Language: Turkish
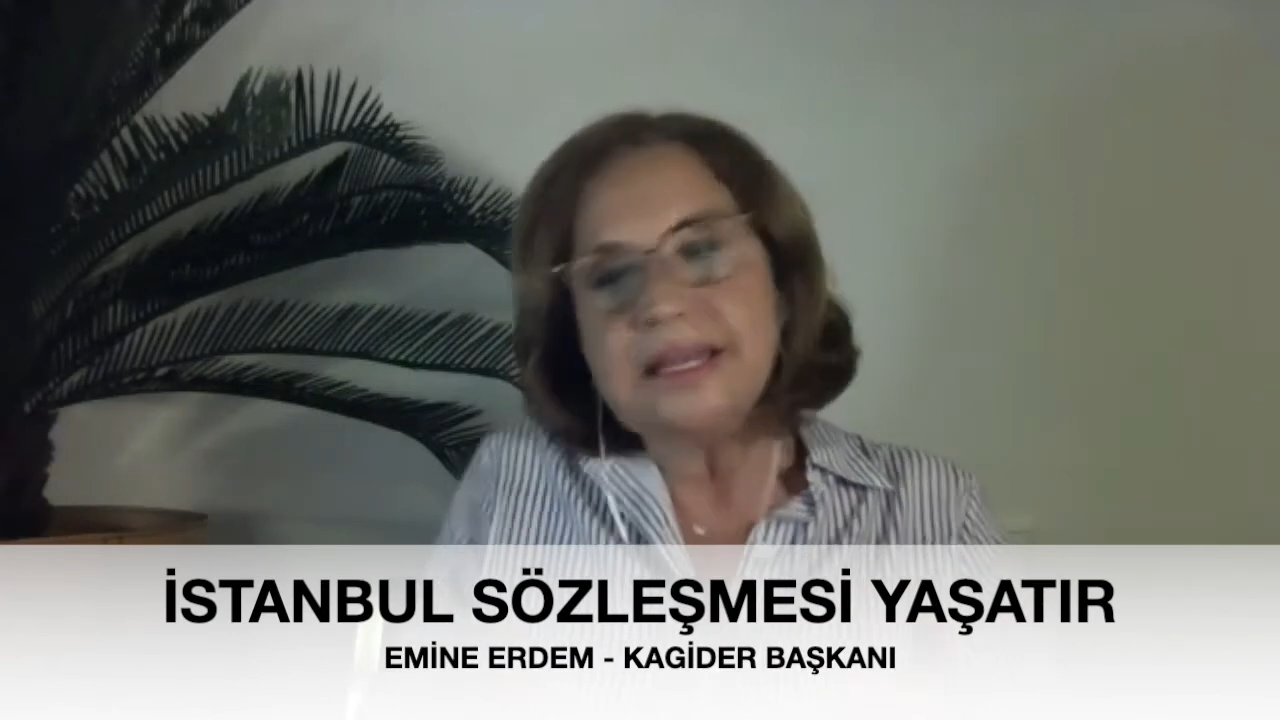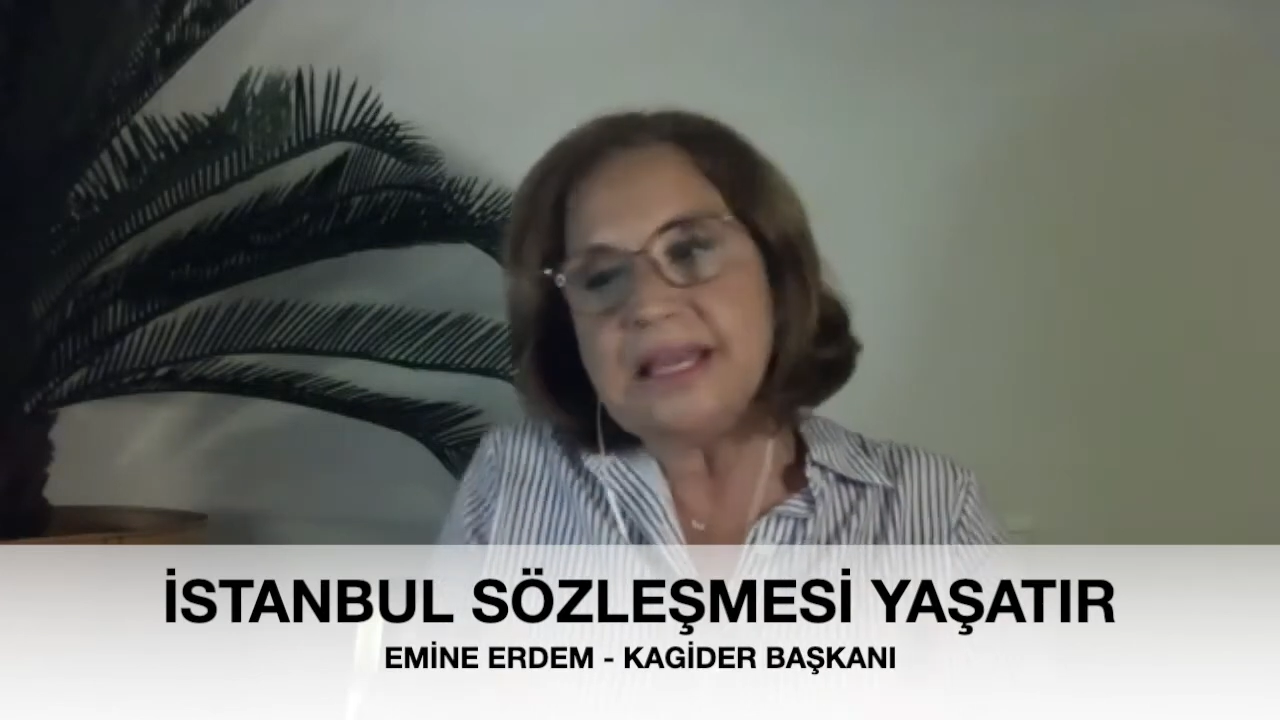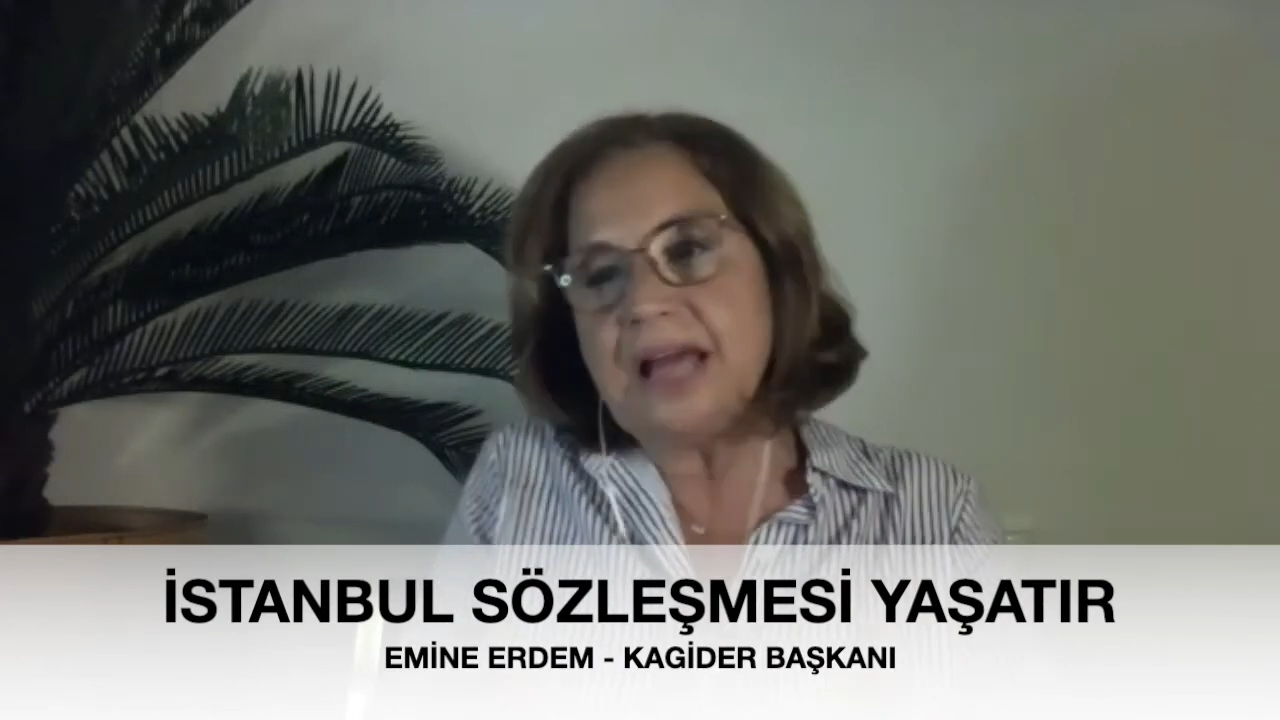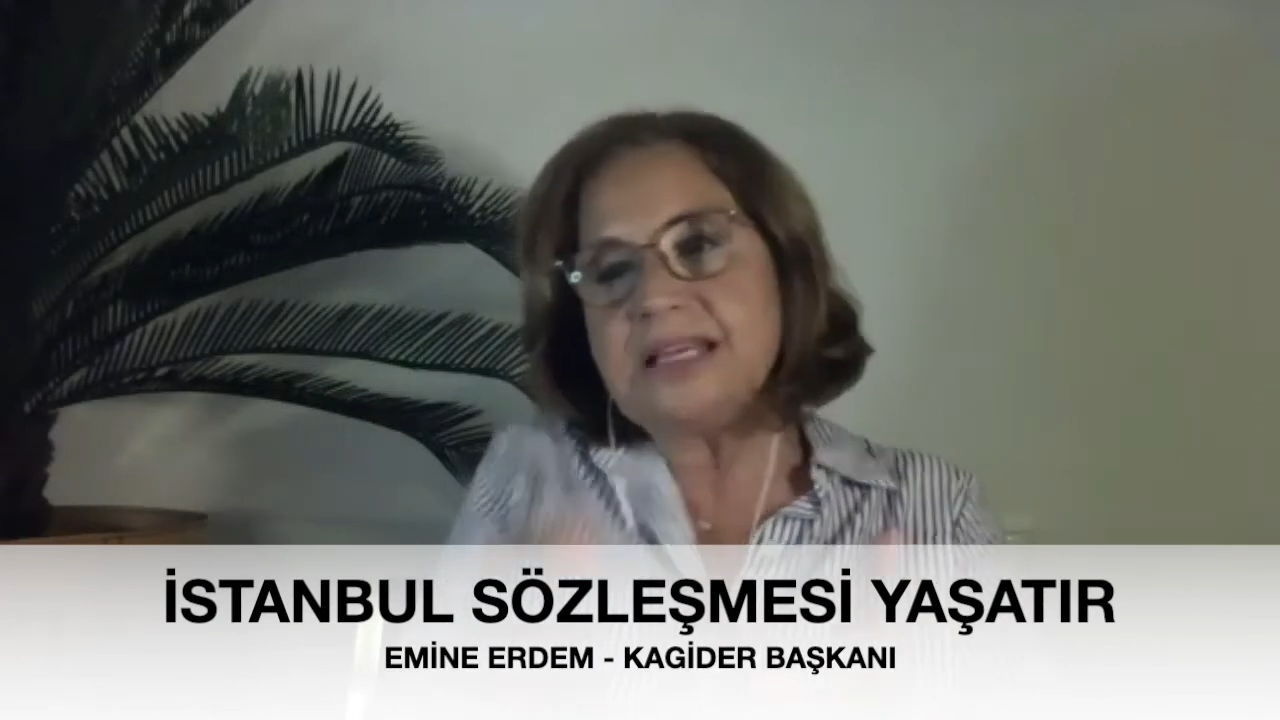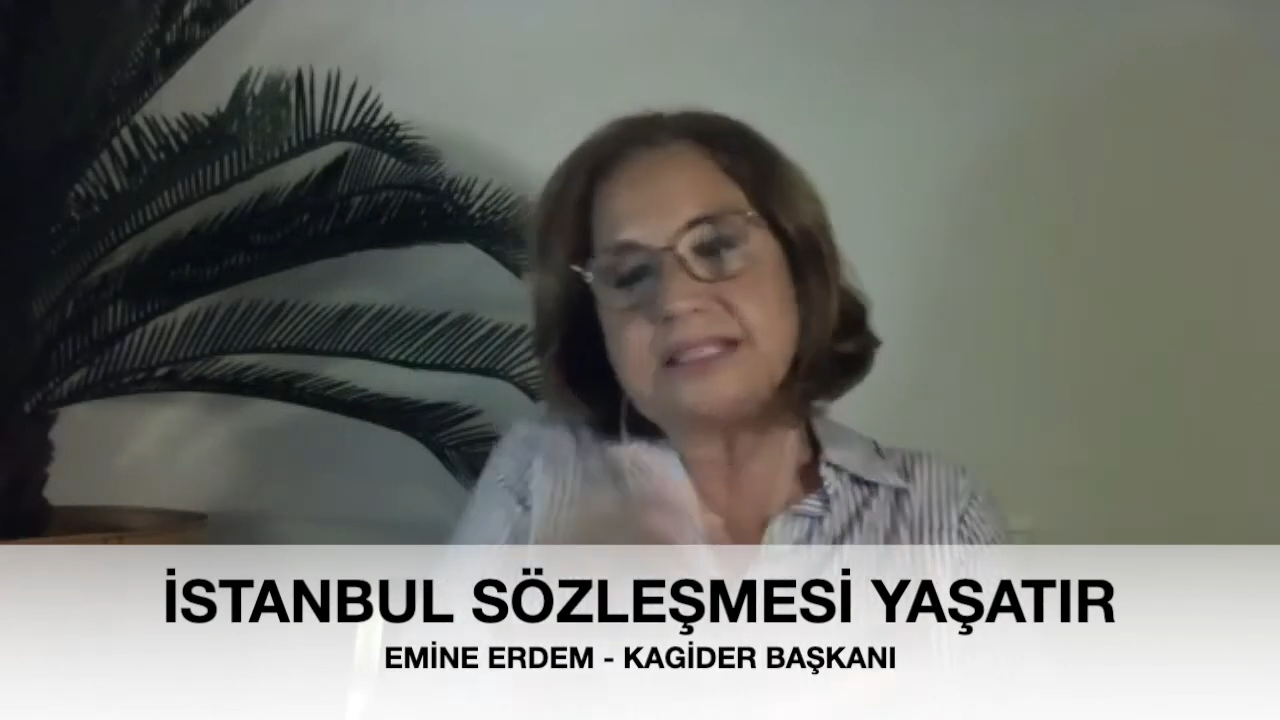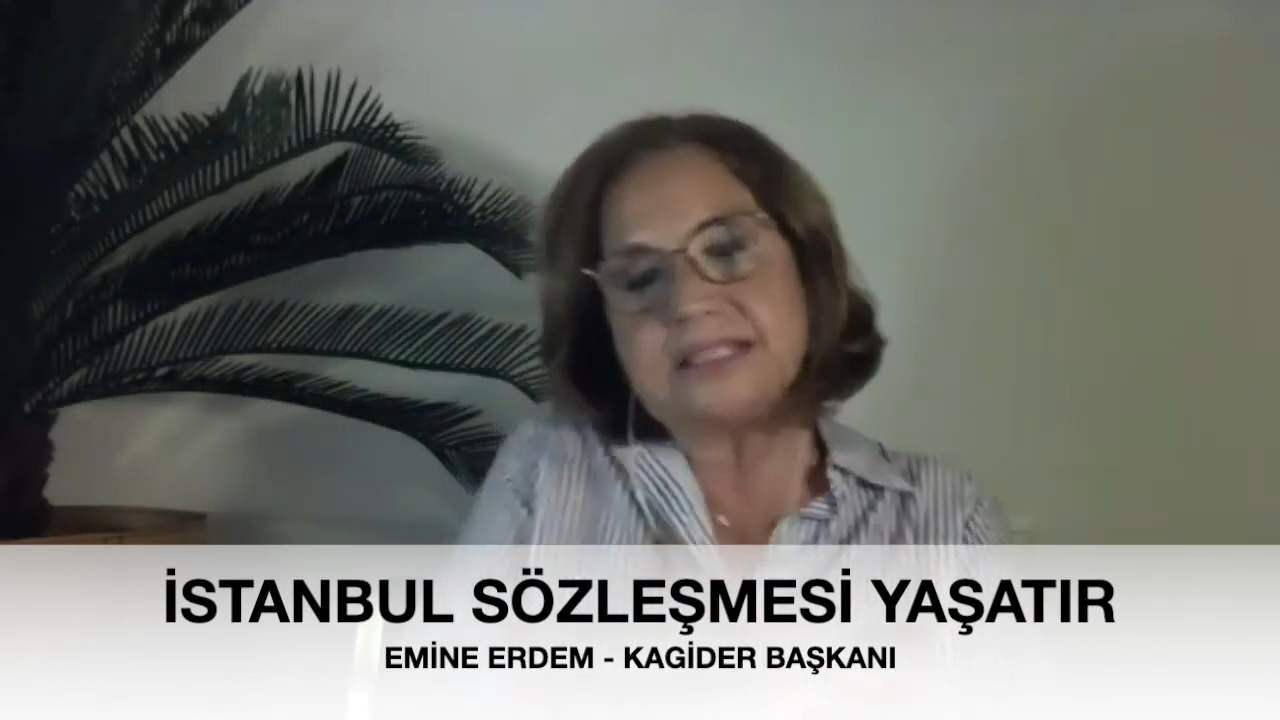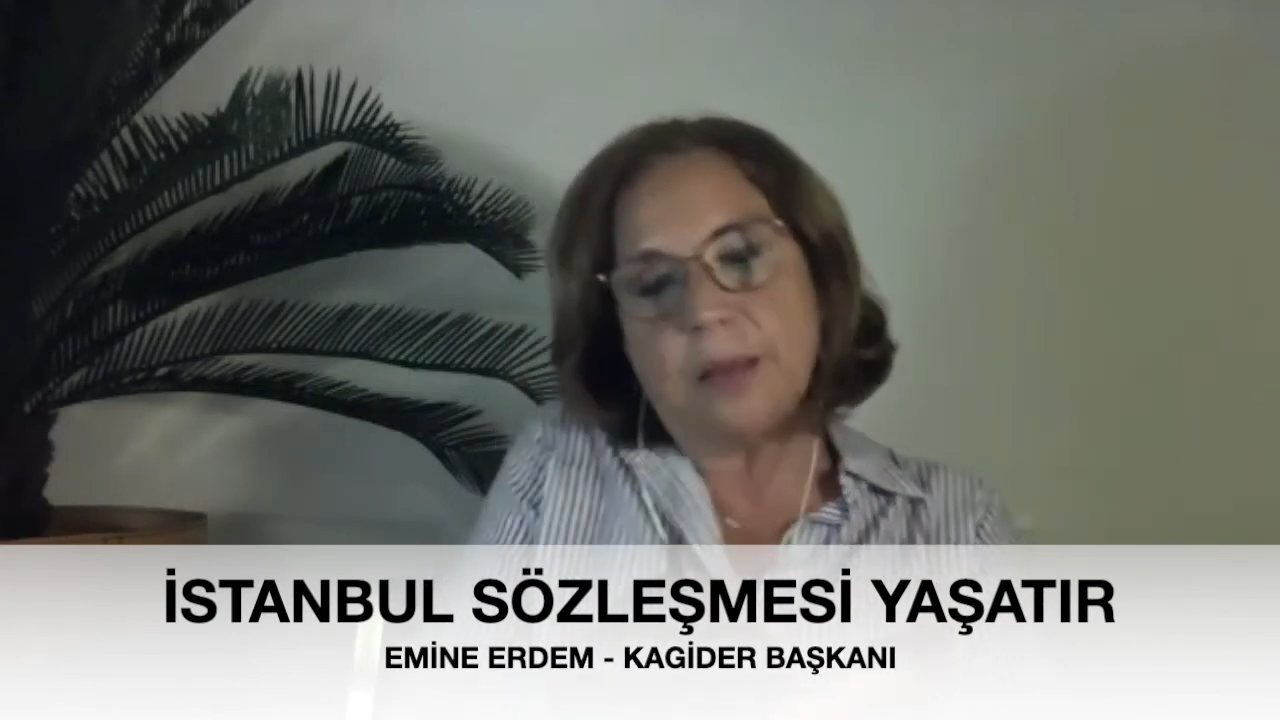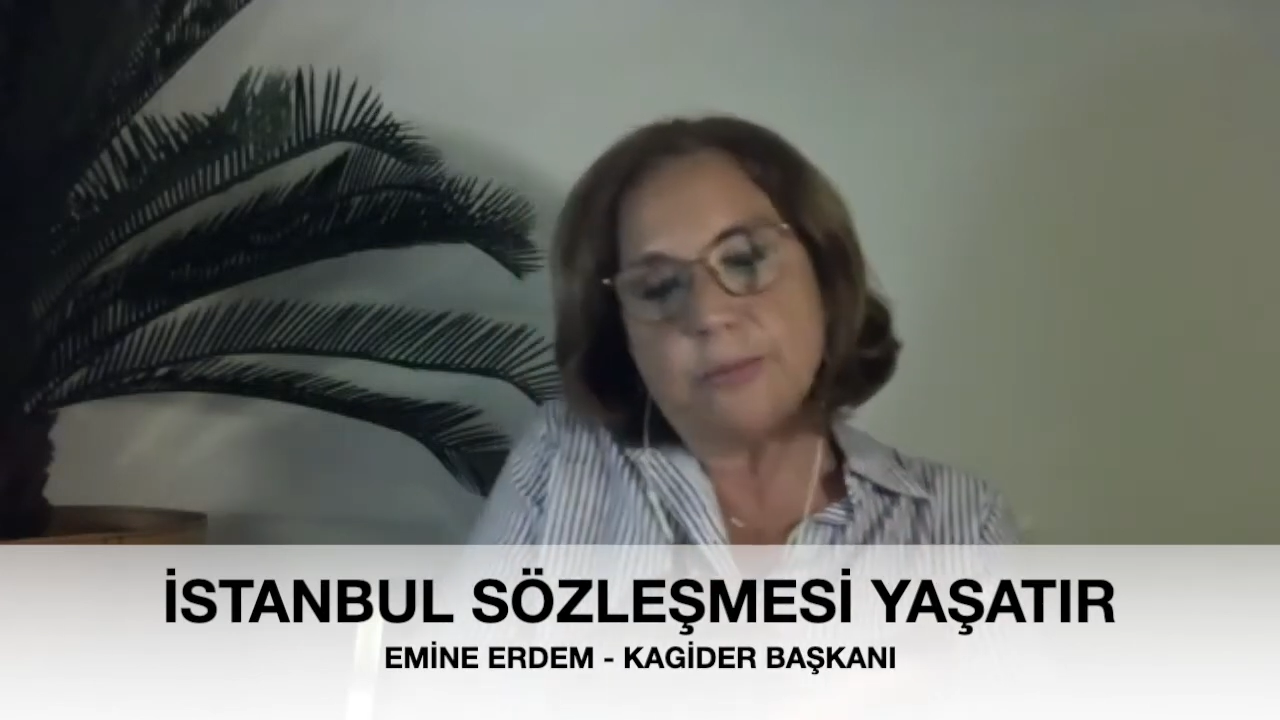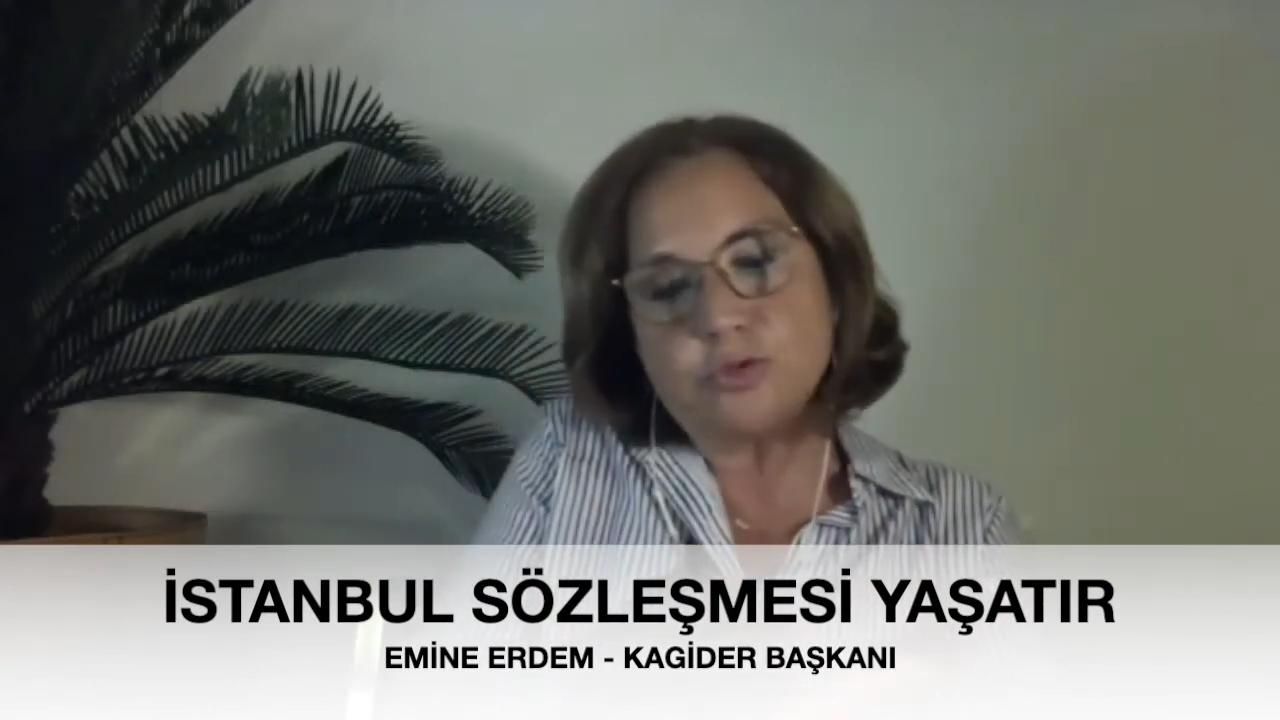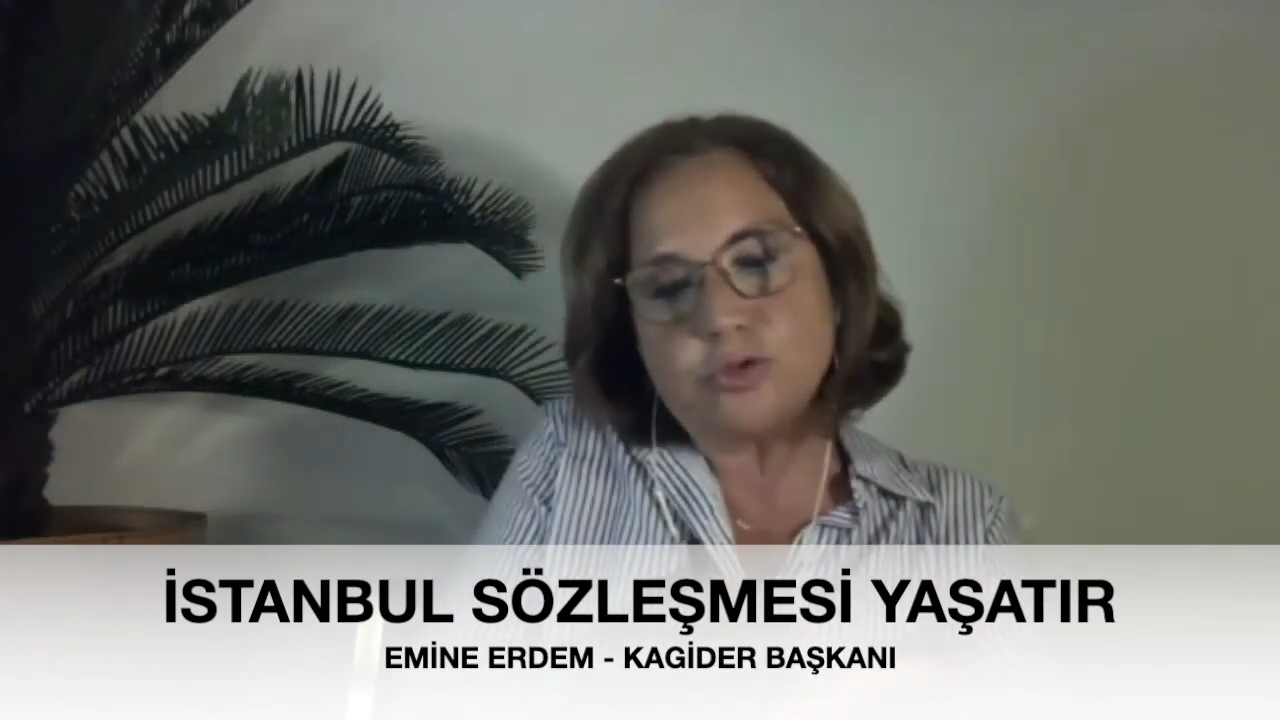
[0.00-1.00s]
Yani İstanbul